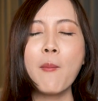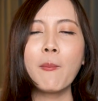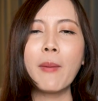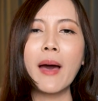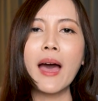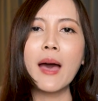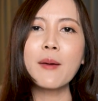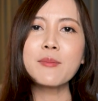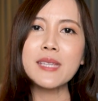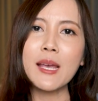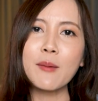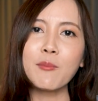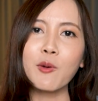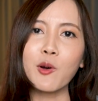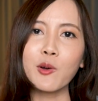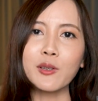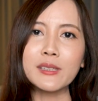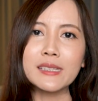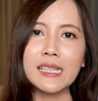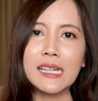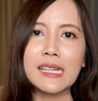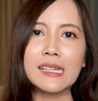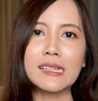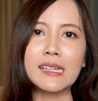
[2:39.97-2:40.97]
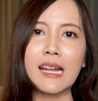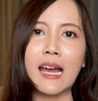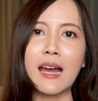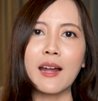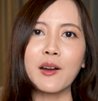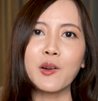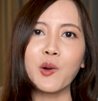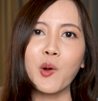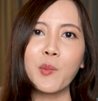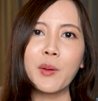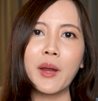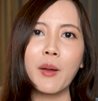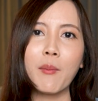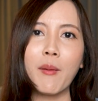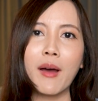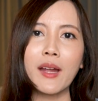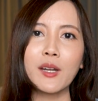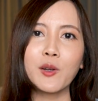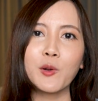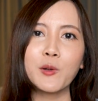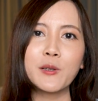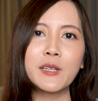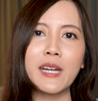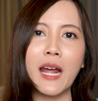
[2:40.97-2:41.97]
ภาพจำของติงนะโรงพยาบาล
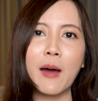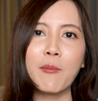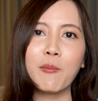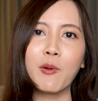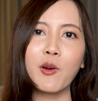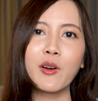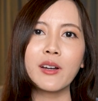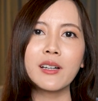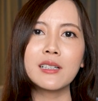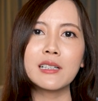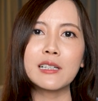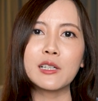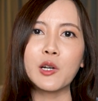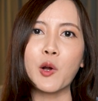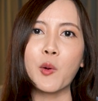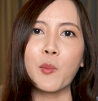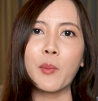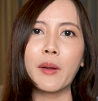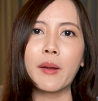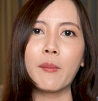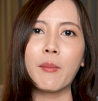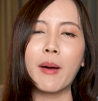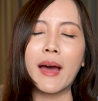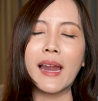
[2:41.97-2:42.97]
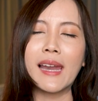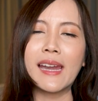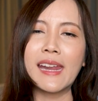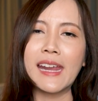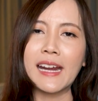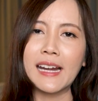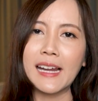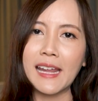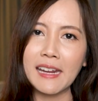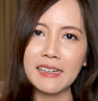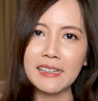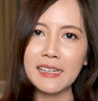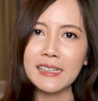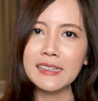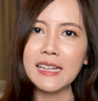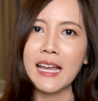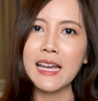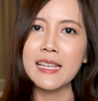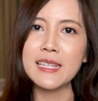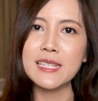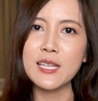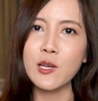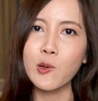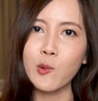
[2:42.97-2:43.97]
ทนดำก็คือโรงพยาบาลเล็กๆใน
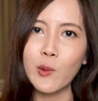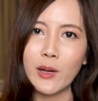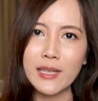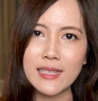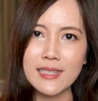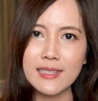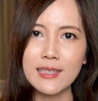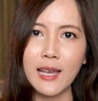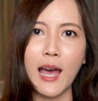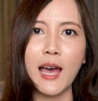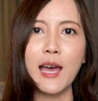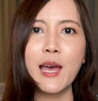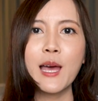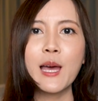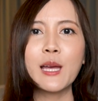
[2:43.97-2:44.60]
ต่างจังหวัดจ้ะ